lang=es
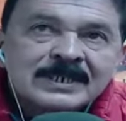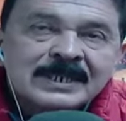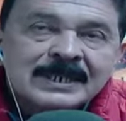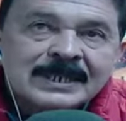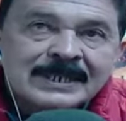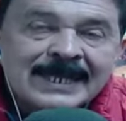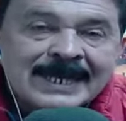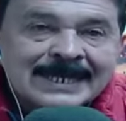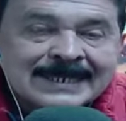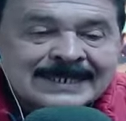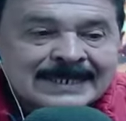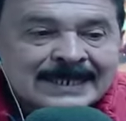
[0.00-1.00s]
eh,
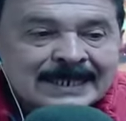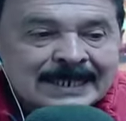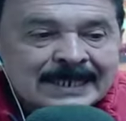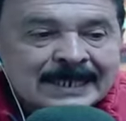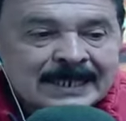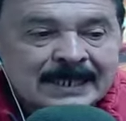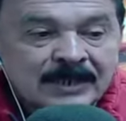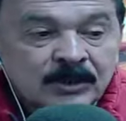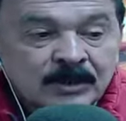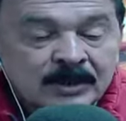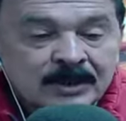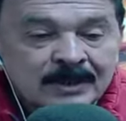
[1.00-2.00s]
días.
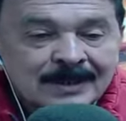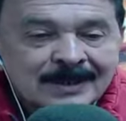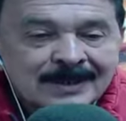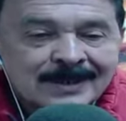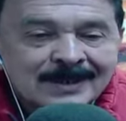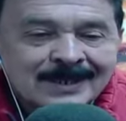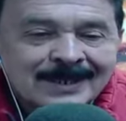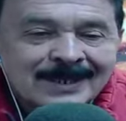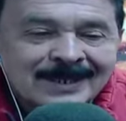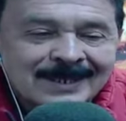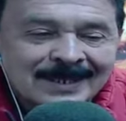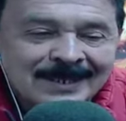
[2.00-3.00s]
Hola, Dieguito.
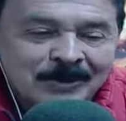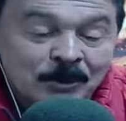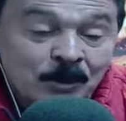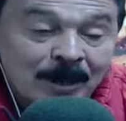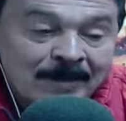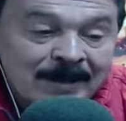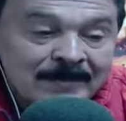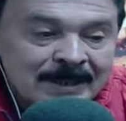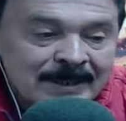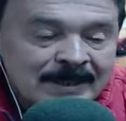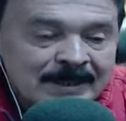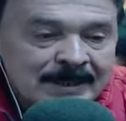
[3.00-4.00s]
Eh,
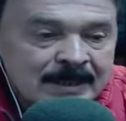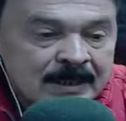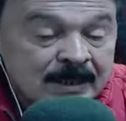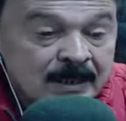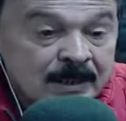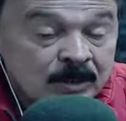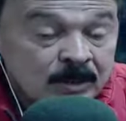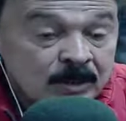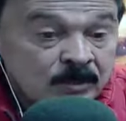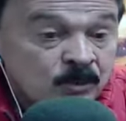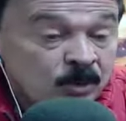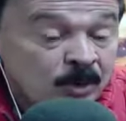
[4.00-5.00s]
indudablemente,
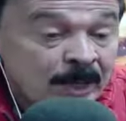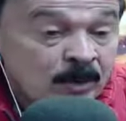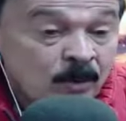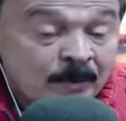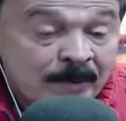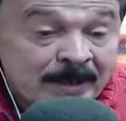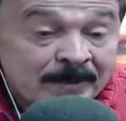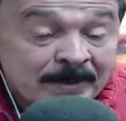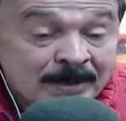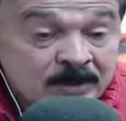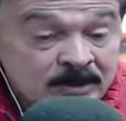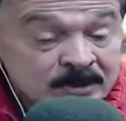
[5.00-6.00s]
uno quedó
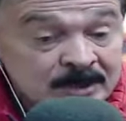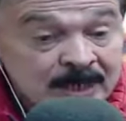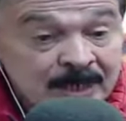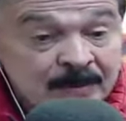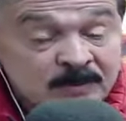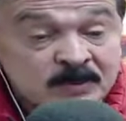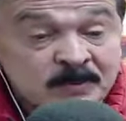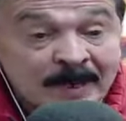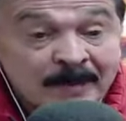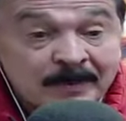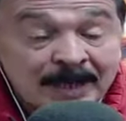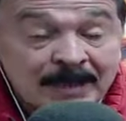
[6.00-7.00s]
nosotros quedamos
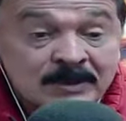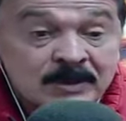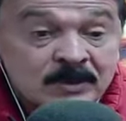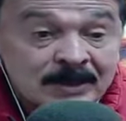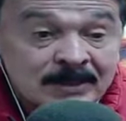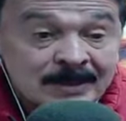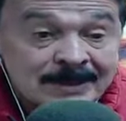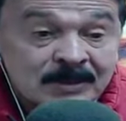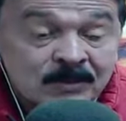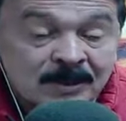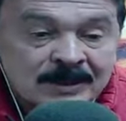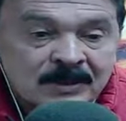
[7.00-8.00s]
perplejos cuando hace
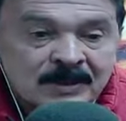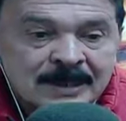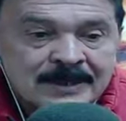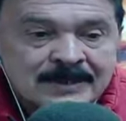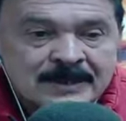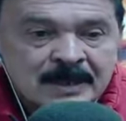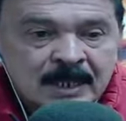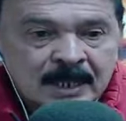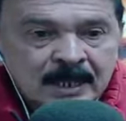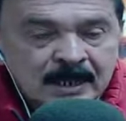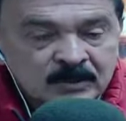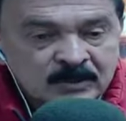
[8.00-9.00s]
cuatro años
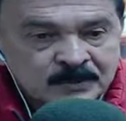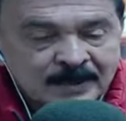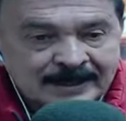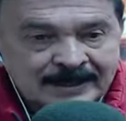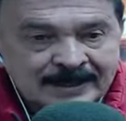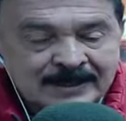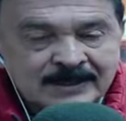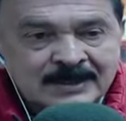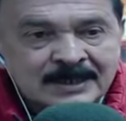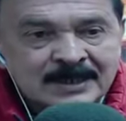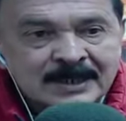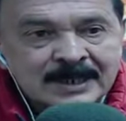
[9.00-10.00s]
los partidos